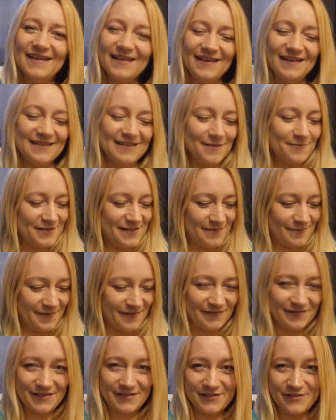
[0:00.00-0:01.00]
E, tam jest
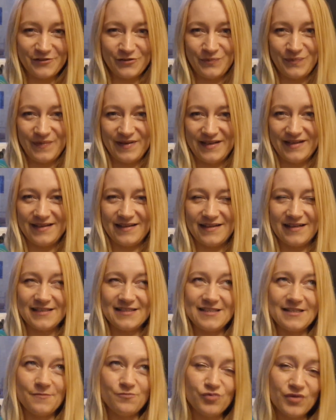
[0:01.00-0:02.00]
naprawdę
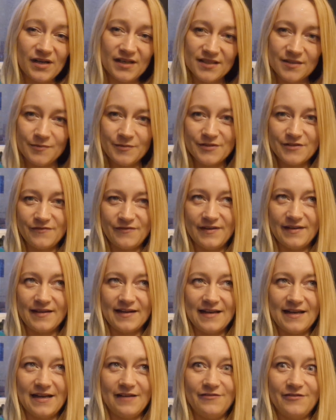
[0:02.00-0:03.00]
super, ciepła
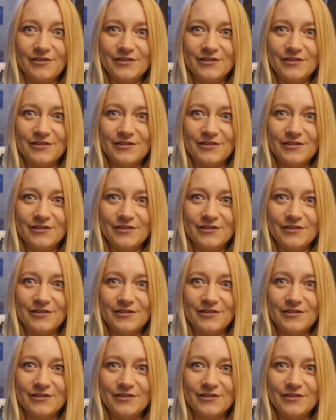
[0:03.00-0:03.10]
atmosfera,